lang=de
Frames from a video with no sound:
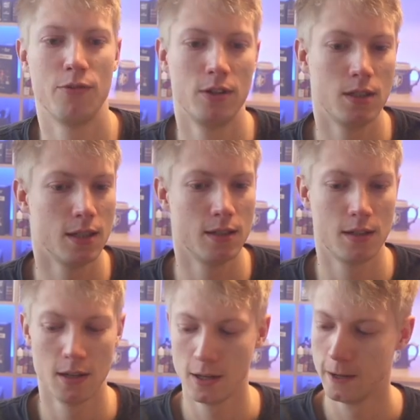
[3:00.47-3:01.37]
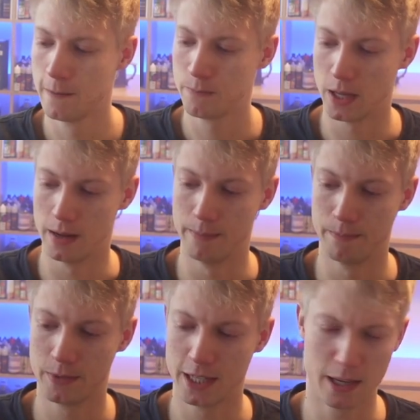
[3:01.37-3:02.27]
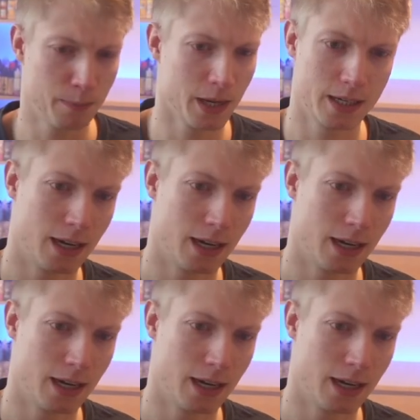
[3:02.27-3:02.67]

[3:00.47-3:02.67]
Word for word: finde ich. Ähm, ich habe ja